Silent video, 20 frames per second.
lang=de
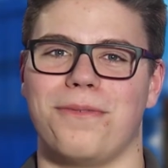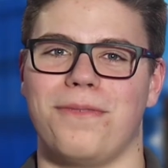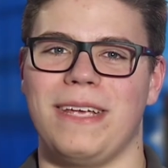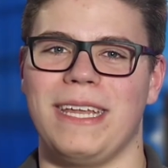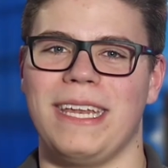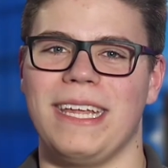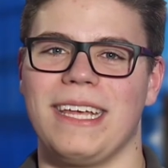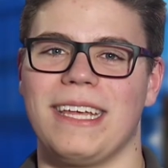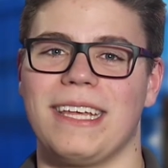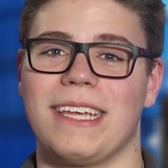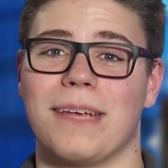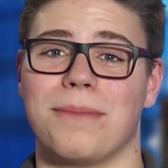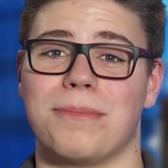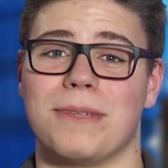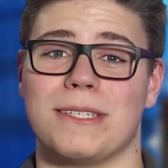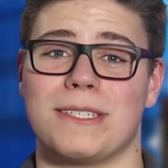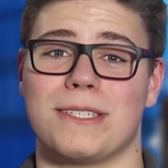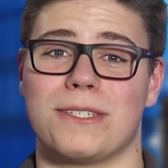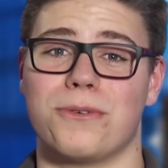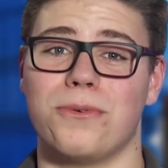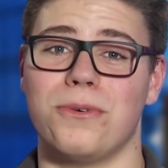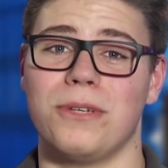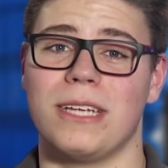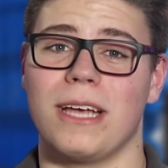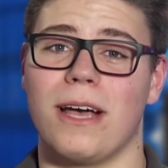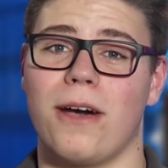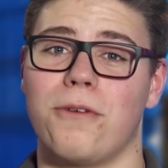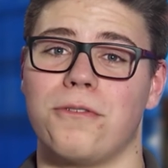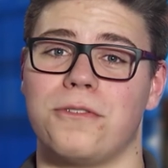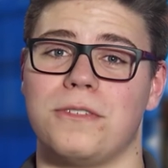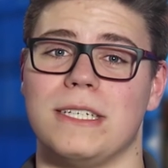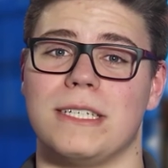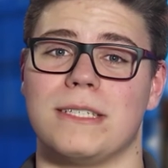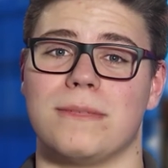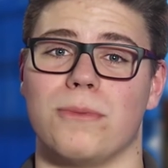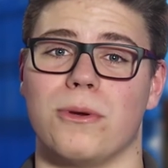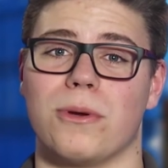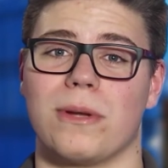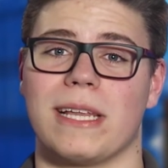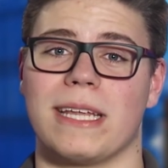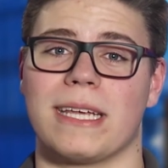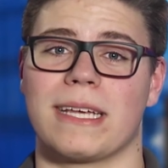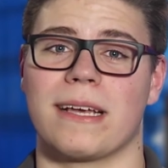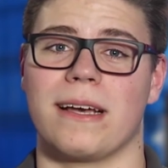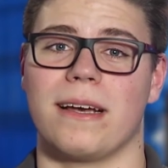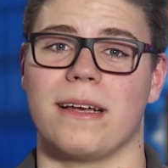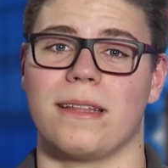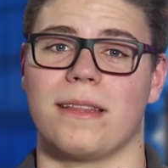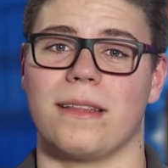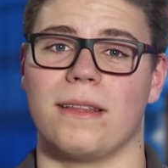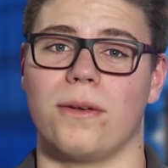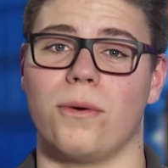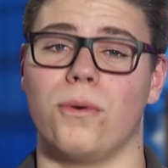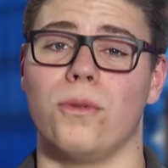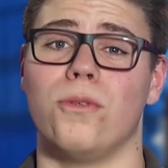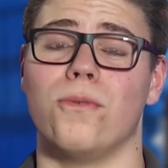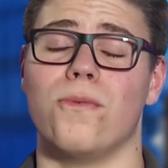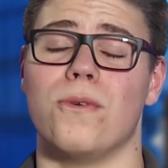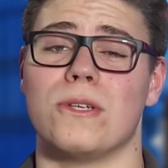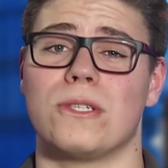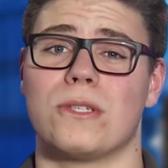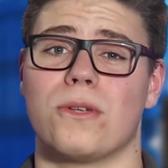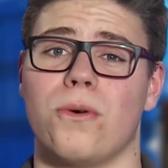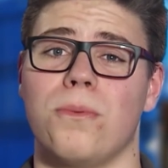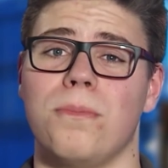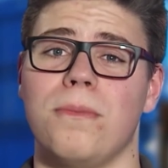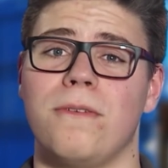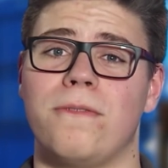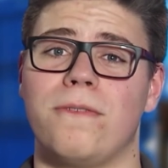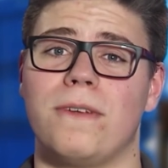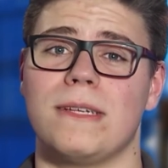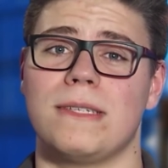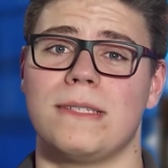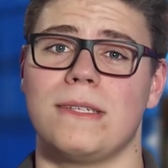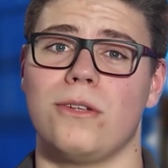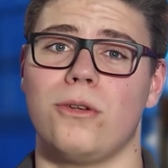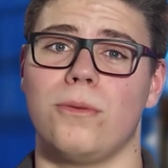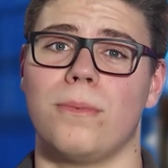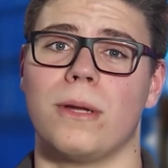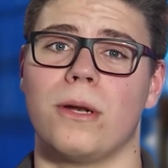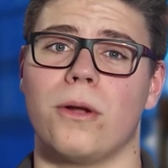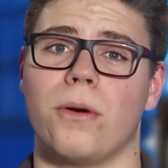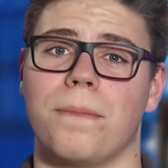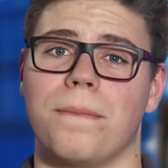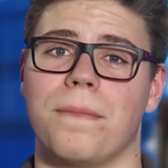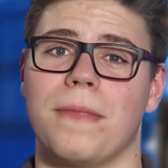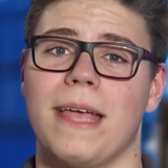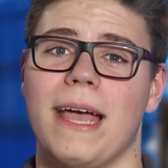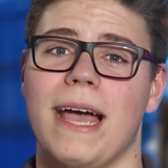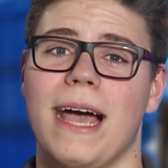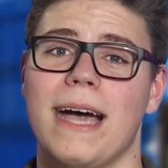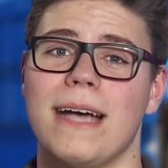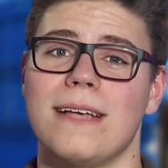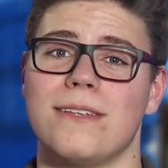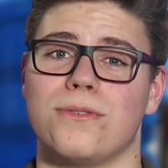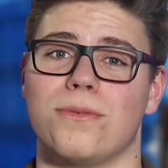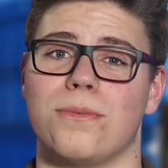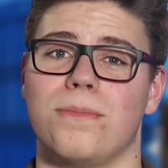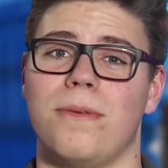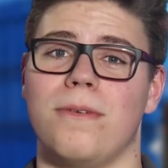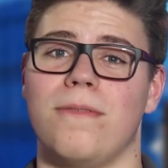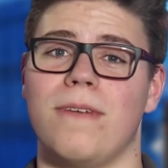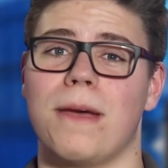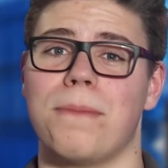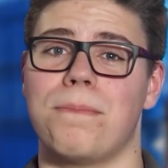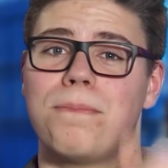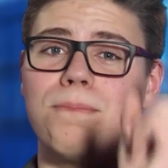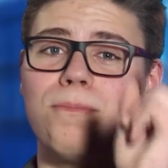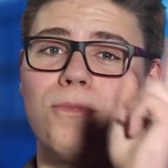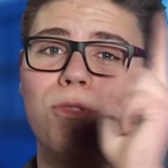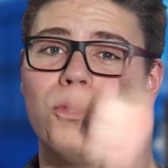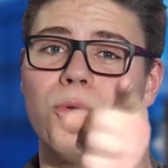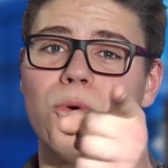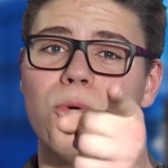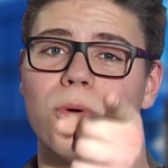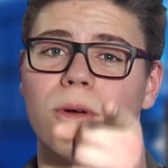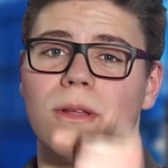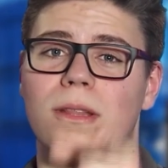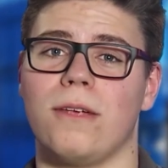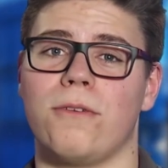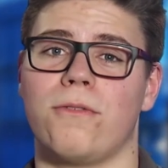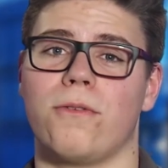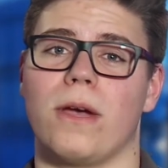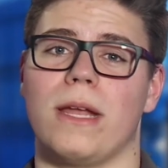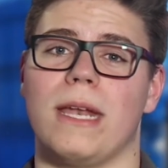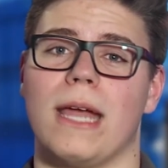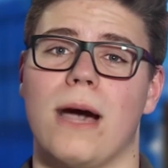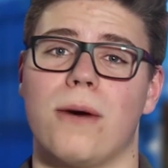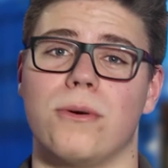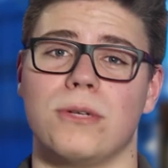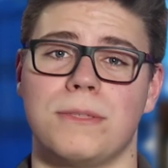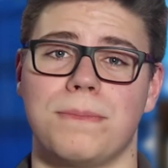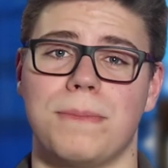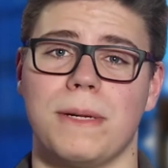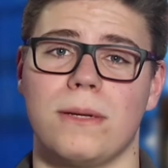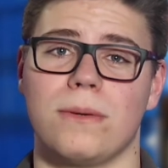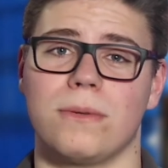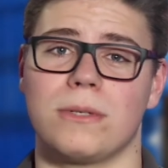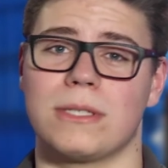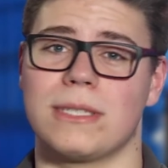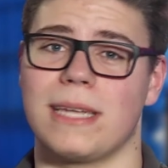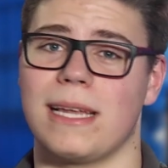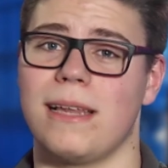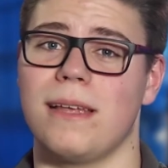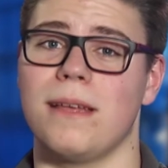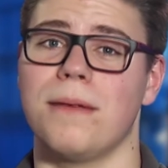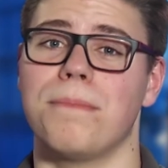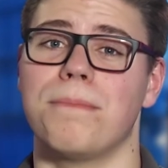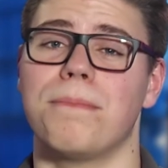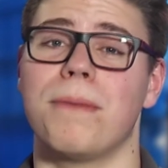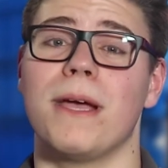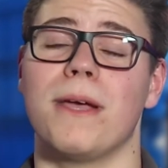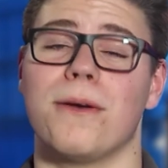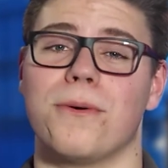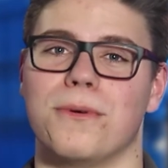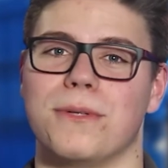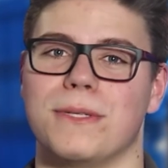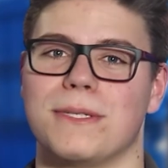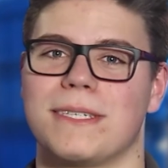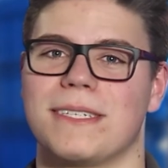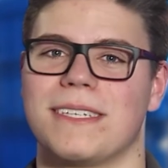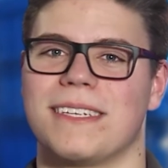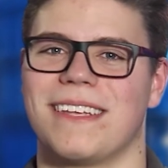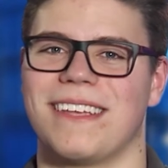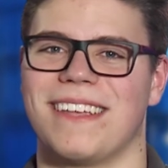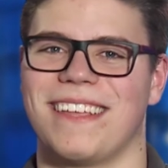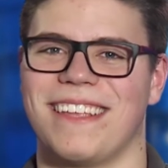und Wenig gibt es gute Aufstiegsmöglichkeiten und du wirst unbefristet übernommen. Also bewerb du dich für eine Ausbildungsstelle bei uns.